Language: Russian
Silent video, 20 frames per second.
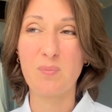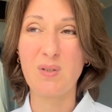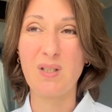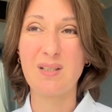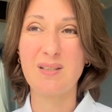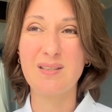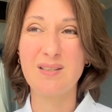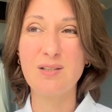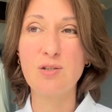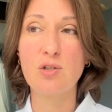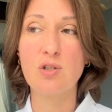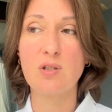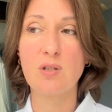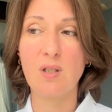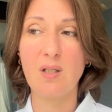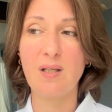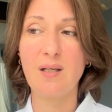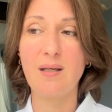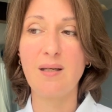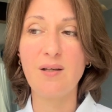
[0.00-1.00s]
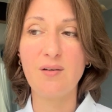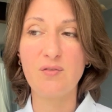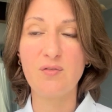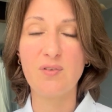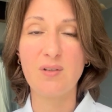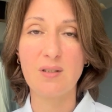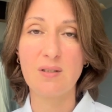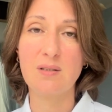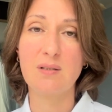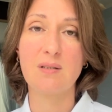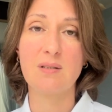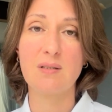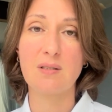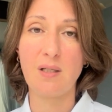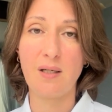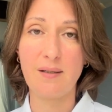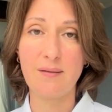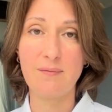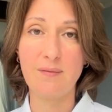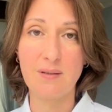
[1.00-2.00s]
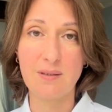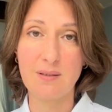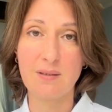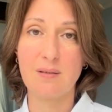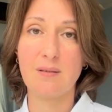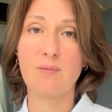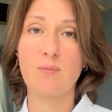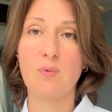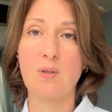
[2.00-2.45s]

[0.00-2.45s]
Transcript: токсичная ревность, зависть.